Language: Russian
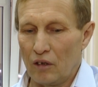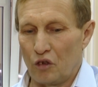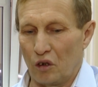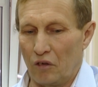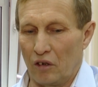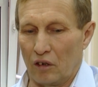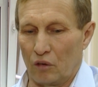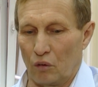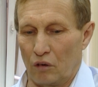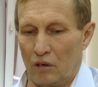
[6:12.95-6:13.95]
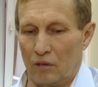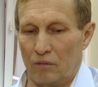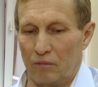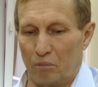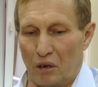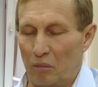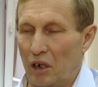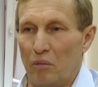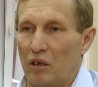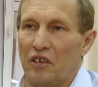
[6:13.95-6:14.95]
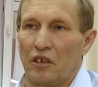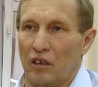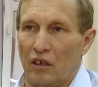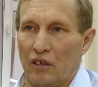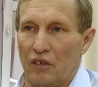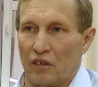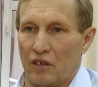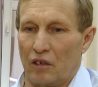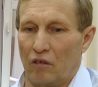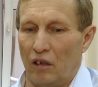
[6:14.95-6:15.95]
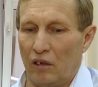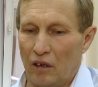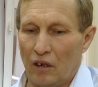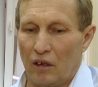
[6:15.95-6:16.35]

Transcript: человек, который проблем их никаких не создавал.